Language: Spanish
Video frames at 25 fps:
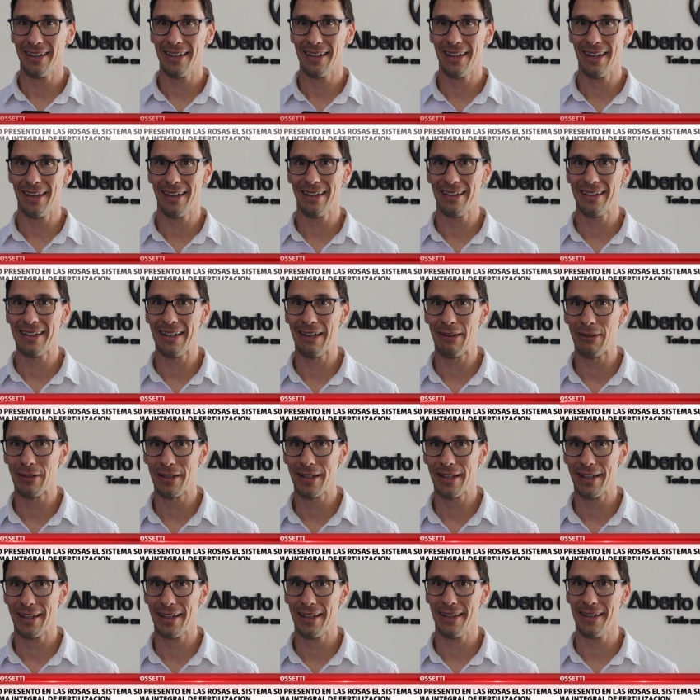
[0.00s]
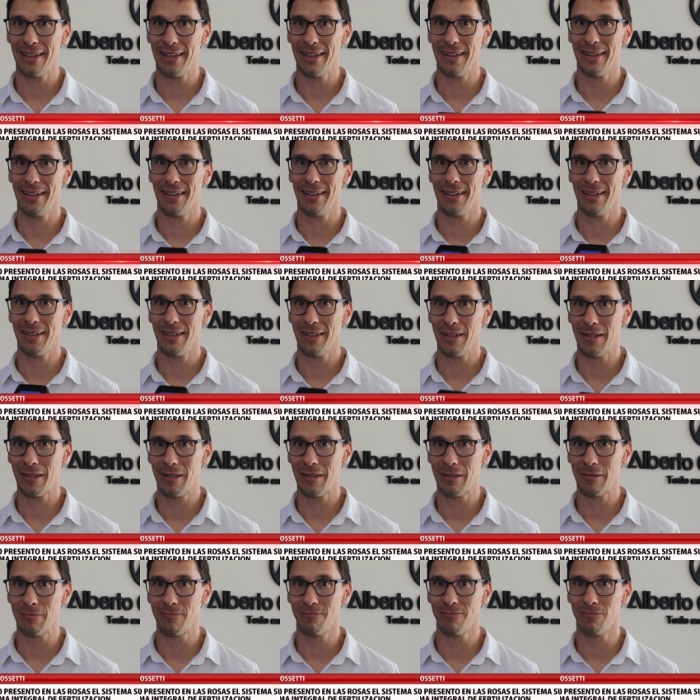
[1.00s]
la, verdad
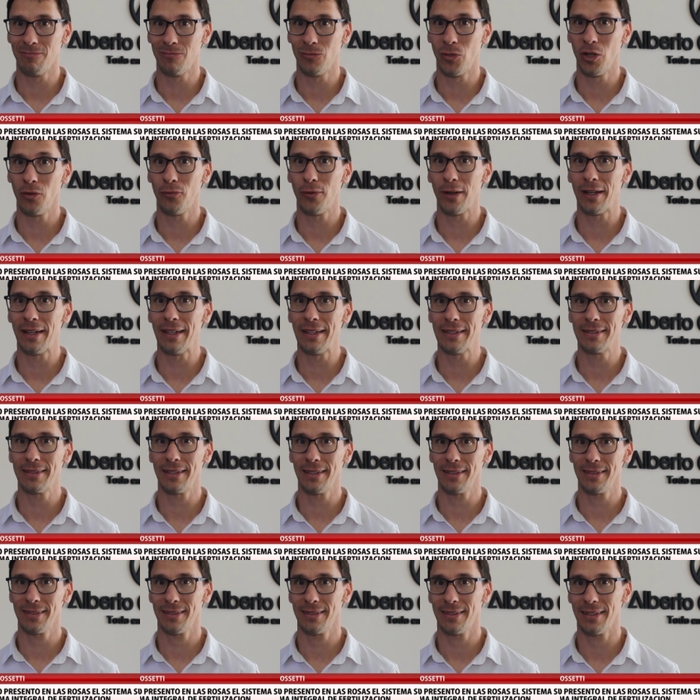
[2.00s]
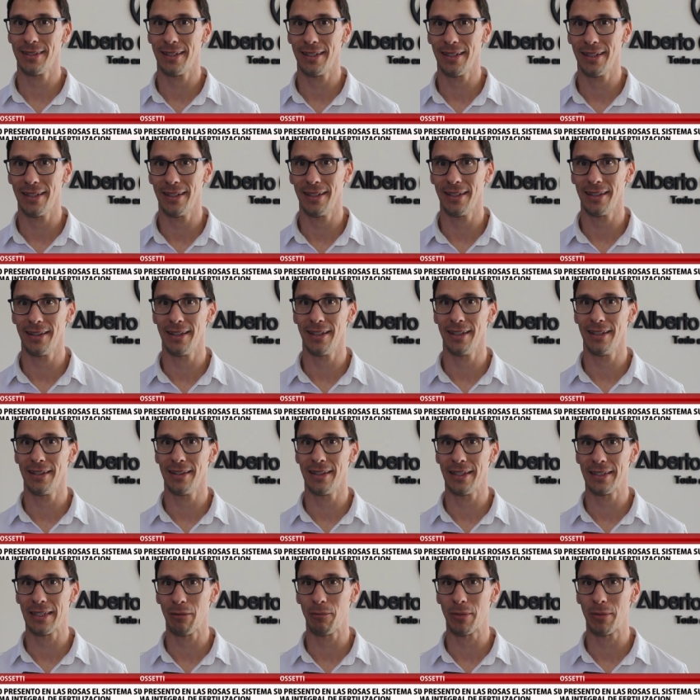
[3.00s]
que eh, muy felices eh,
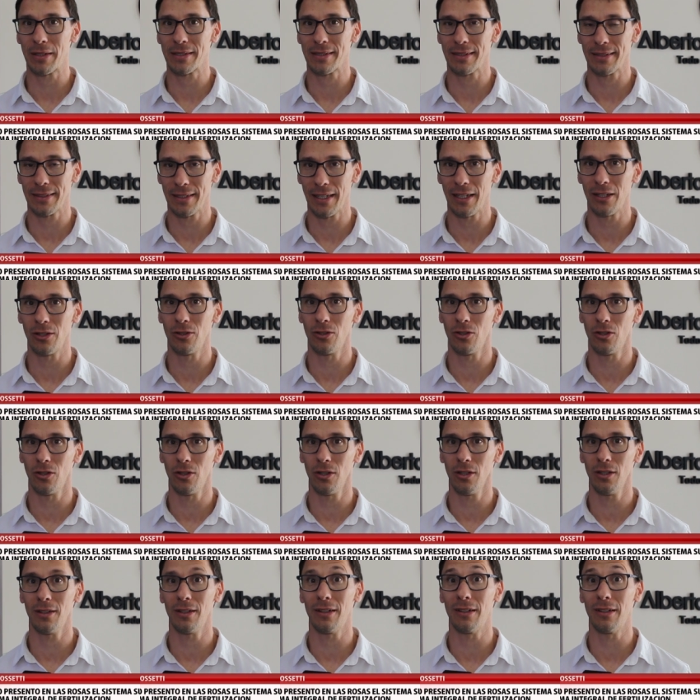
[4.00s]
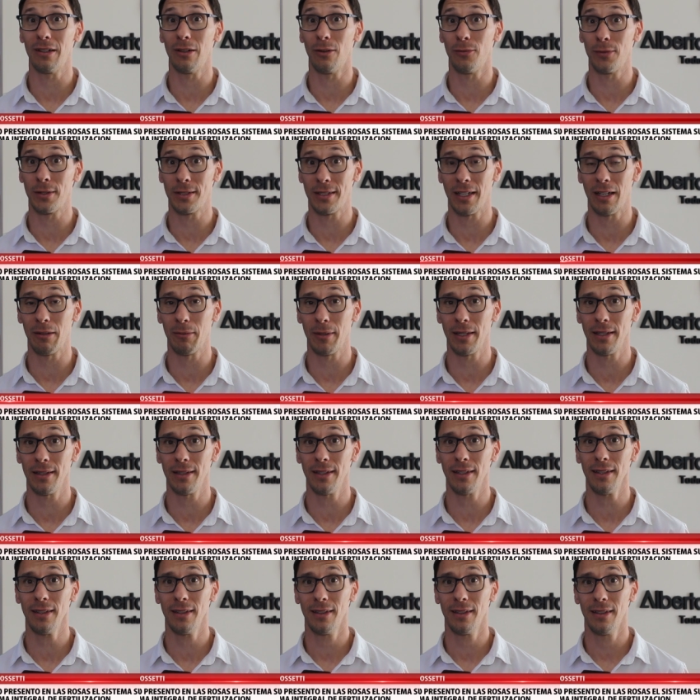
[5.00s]
de, estar presentando hoy eh,
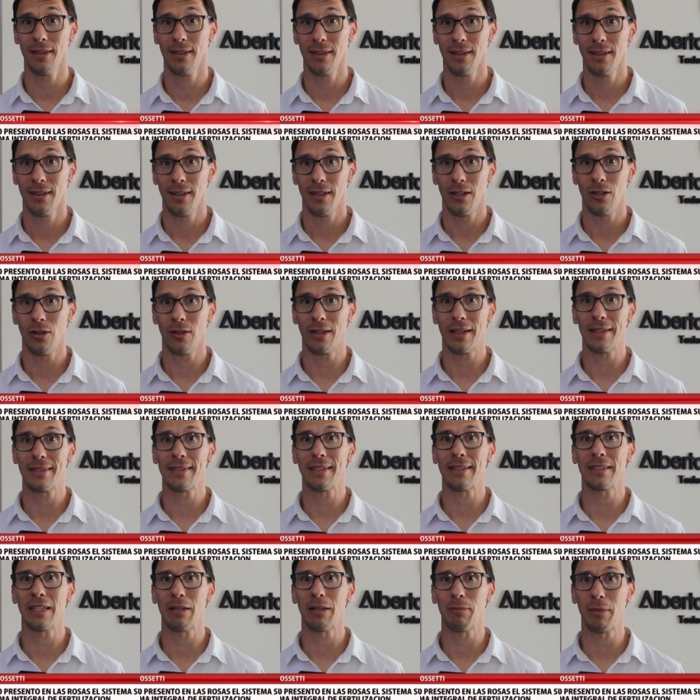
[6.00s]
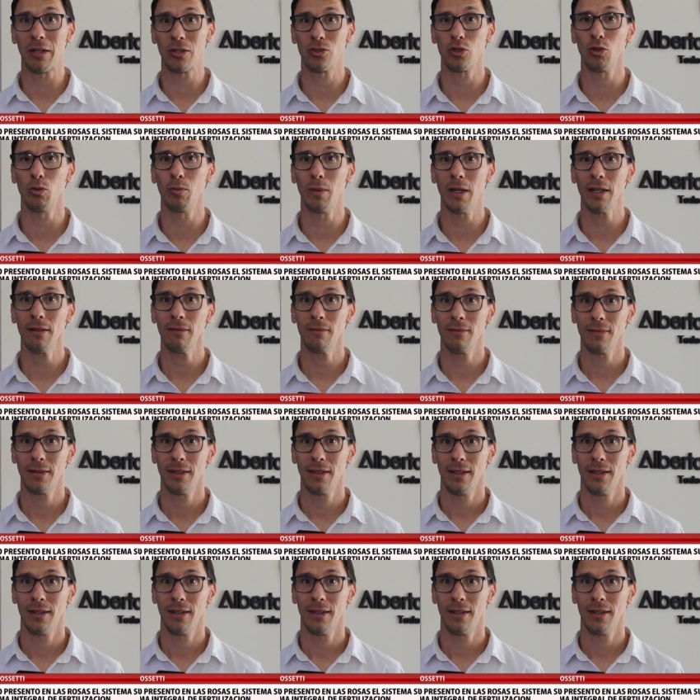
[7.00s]
oficialmente lo que es Sistema Suma,